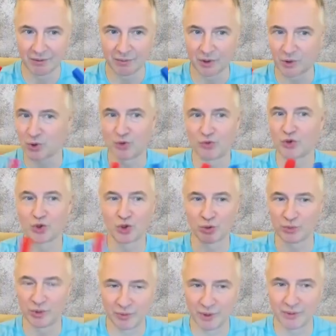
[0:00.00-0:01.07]
По сути, все,
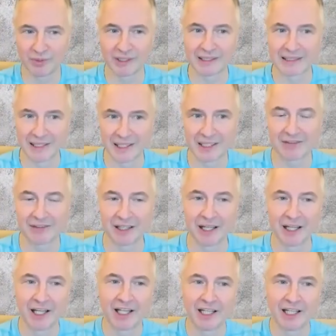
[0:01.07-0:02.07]
что мы имеем, это следствие